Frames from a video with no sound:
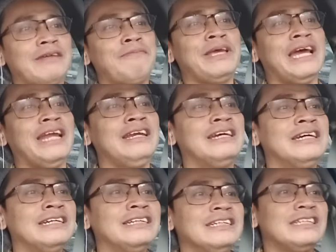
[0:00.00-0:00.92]
Tapi kan
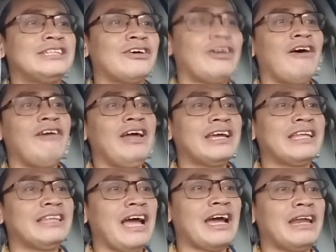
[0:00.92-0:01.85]
seolah-olah
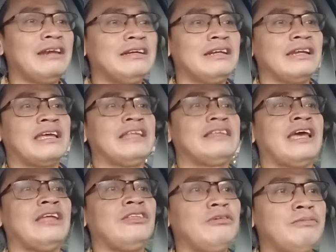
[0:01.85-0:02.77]
kita akan kita
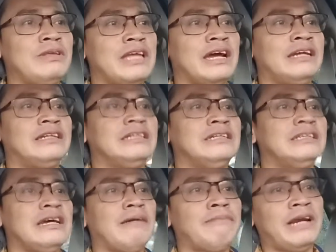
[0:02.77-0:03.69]
itu
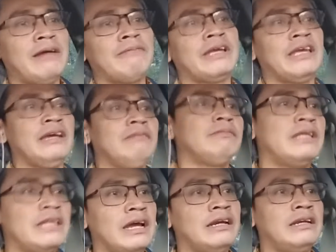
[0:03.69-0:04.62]
menjadi apa namanya?
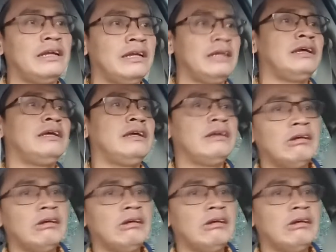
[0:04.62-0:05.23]
menjadi